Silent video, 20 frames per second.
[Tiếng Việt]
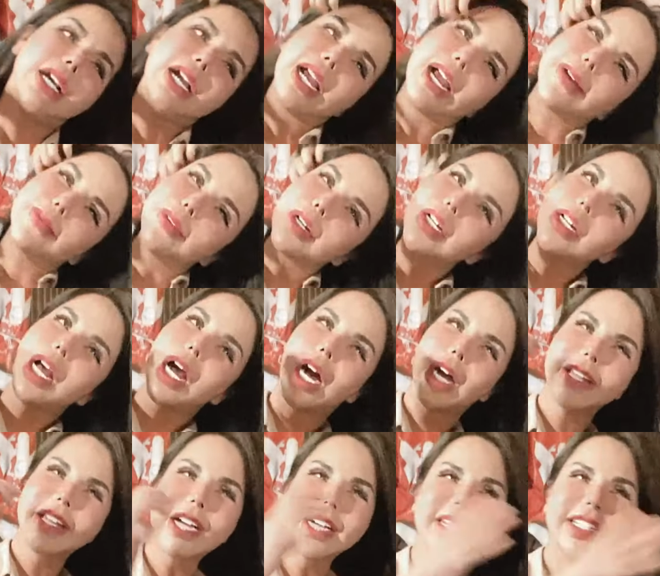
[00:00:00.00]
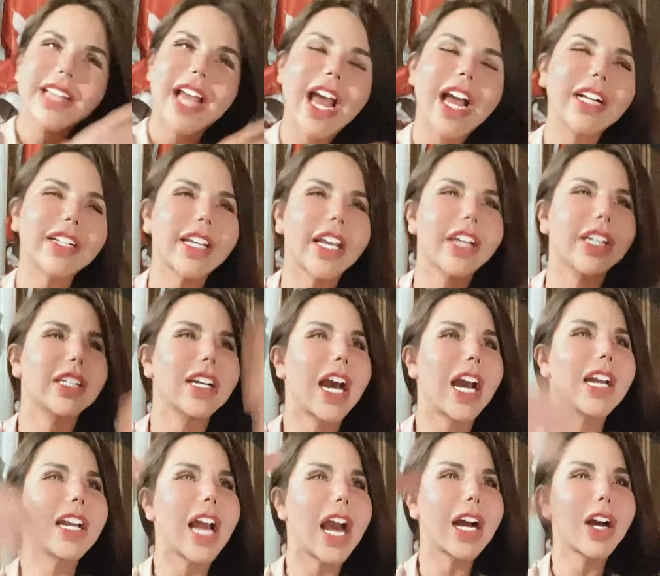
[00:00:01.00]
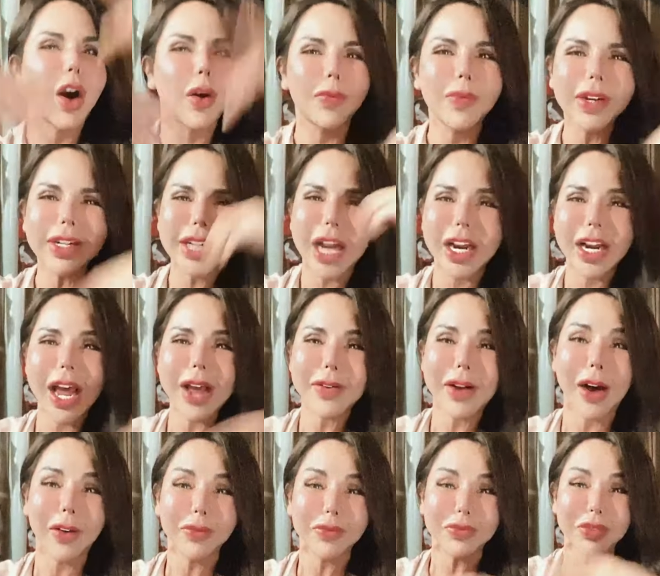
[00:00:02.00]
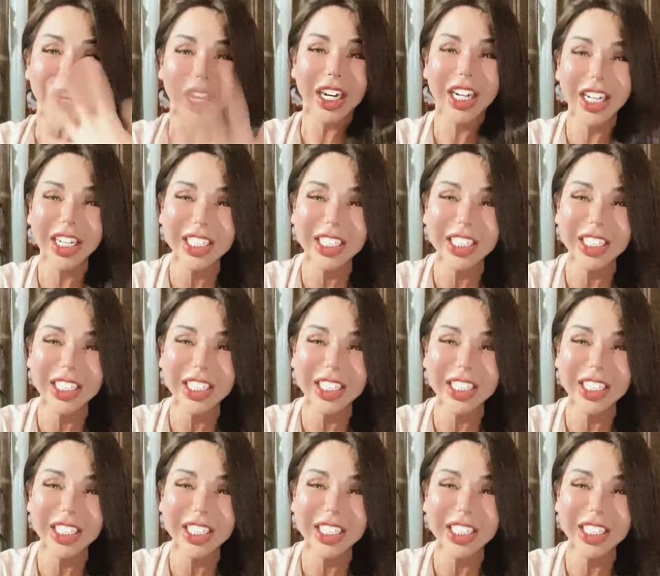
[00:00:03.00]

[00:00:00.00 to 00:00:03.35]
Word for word: em nói là ờ, nhân gian truyền lại là ăn học quyết định em không tin